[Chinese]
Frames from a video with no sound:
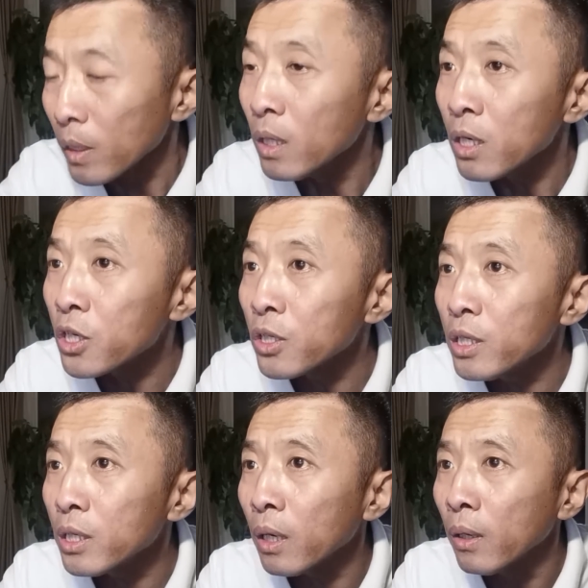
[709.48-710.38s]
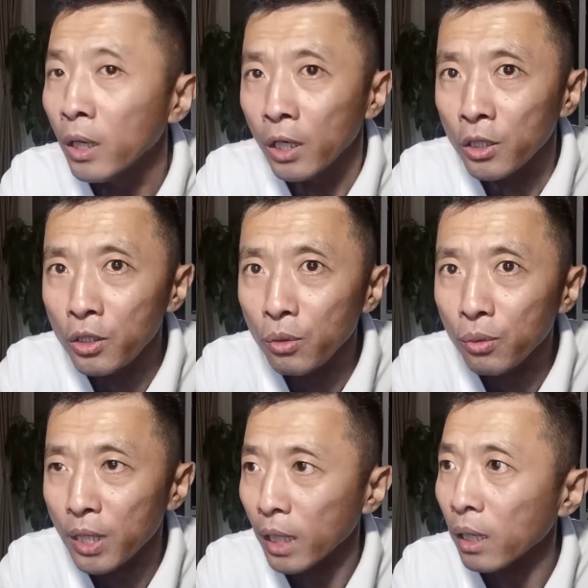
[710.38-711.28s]
实际上，
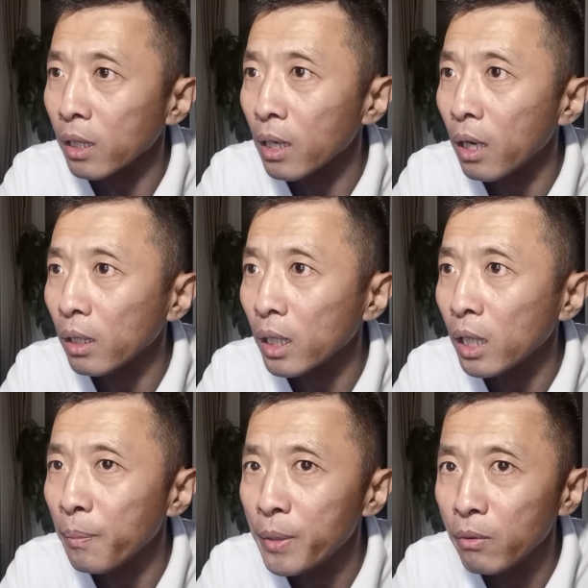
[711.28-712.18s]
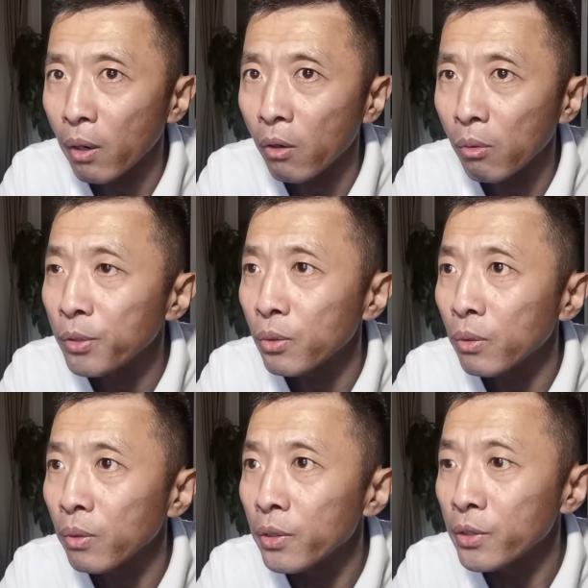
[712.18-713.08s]
就在他刚离开宾馆后不
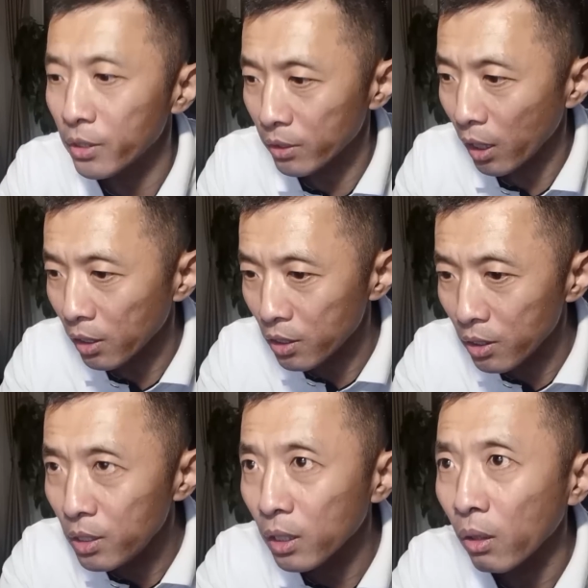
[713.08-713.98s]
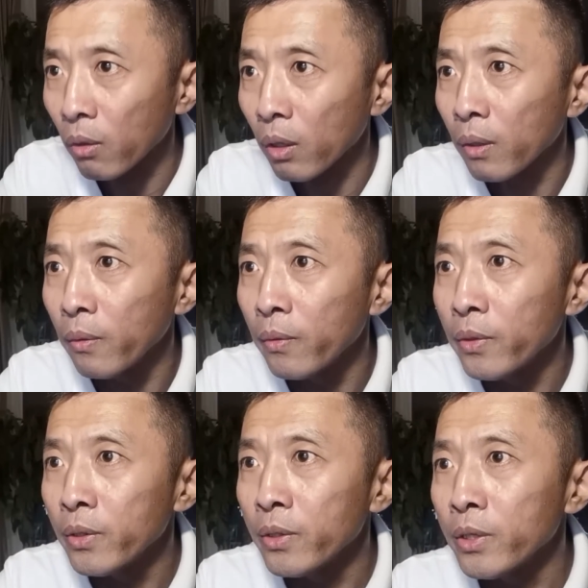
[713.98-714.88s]
久，警察直接到了，
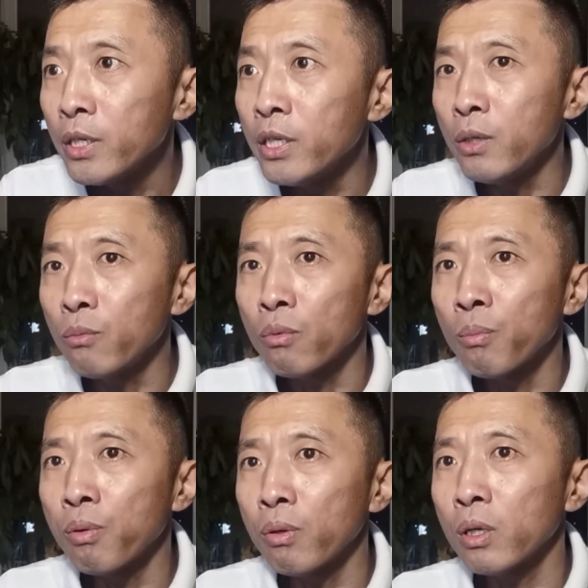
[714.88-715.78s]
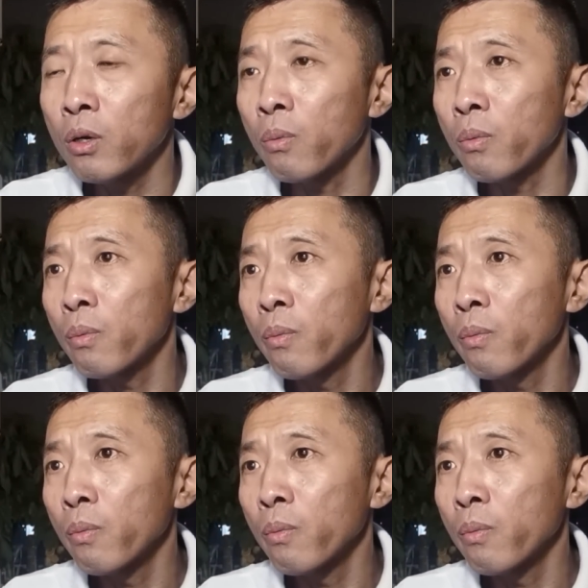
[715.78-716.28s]
一进屋扑了个空。